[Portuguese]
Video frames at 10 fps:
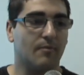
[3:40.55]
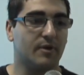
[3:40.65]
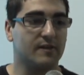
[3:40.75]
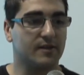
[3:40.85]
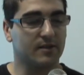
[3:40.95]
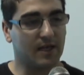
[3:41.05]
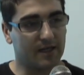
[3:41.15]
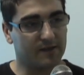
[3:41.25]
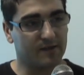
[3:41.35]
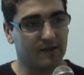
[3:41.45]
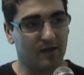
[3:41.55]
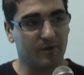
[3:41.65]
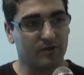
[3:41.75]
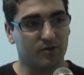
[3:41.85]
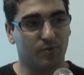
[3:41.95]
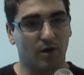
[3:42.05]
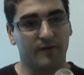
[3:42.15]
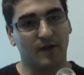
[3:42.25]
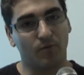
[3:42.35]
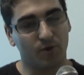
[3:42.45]
apresentar esses elementos de
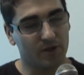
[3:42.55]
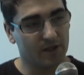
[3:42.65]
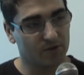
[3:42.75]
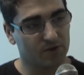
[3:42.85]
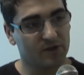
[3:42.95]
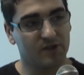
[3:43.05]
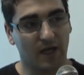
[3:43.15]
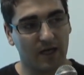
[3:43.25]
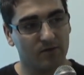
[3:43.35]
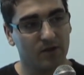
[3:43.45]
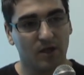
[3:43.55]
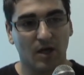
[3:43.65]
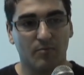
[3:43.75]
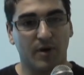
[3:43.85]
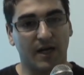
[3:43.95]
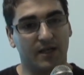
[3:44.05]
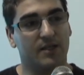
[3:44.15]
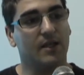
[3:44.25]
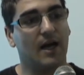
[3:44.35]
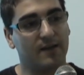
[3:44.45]
provas ao Poder Judiciário para
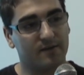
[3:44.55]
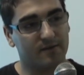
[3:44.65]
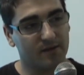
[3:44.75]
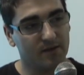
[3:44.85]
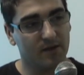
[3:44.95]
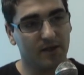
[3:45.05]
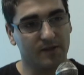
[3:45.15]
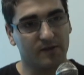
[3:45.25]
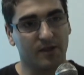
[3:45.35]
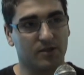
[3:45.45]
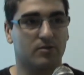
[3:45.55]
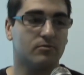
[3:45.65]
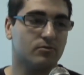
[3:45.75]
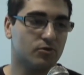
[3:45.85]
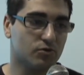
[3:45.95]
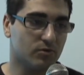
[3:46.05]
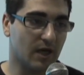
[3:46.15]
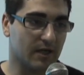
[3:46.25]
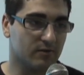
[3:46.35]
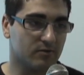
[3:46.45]
que assim eles sejam
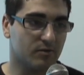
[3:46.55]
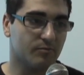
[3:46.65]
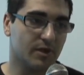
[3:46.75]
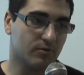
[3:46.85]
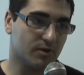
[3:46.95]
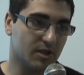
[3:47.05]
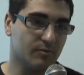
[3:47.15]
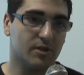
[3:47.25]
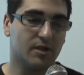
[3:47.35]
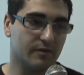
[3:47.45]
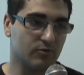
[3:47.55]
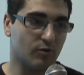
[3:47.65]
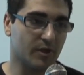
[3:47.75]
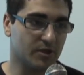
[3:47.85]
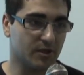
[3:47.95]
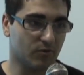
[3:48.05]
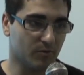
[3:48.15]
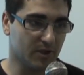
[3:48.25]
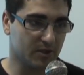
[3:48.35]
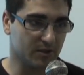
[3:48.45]
julgados pelo crime que eventualmente tenham
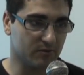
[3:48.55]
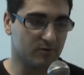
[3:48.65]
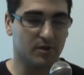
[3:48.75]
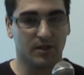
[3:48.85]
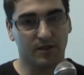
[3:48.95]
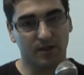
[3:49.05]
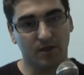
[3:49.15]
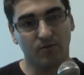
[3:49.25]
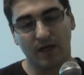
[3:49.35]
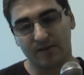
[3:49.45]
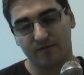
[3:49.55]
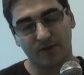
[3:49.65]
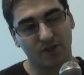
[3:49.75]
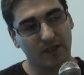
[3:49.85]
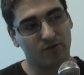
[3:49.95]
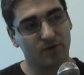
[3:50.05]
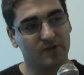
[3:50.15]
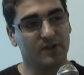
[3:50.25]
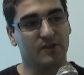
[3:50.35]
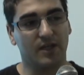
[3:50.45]
cometido. Então, as
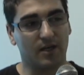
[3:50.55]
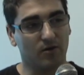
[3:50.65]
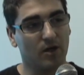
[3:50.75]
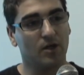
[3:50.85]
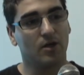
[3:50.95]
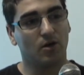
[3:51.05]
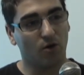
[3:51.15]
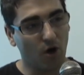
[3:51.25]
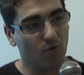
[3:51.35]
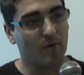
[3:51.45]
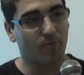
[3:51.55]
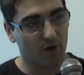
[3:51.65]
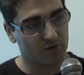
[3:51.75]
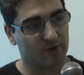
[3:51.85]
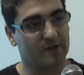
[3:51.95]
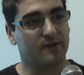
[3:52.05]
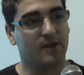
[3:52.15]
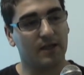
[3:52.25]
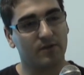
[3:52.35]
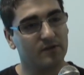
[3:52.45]
investigações iniciaram logo após o
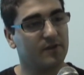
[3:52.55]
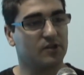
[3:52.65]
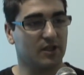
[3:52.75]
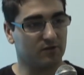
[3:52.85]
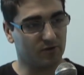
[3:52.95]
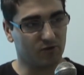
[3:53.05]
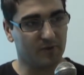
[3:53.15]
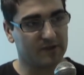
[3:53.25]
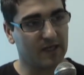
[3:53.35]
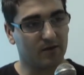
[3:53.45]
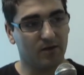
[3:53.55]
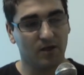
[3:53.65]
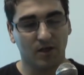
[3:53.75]
assassinato, as investigações começaram.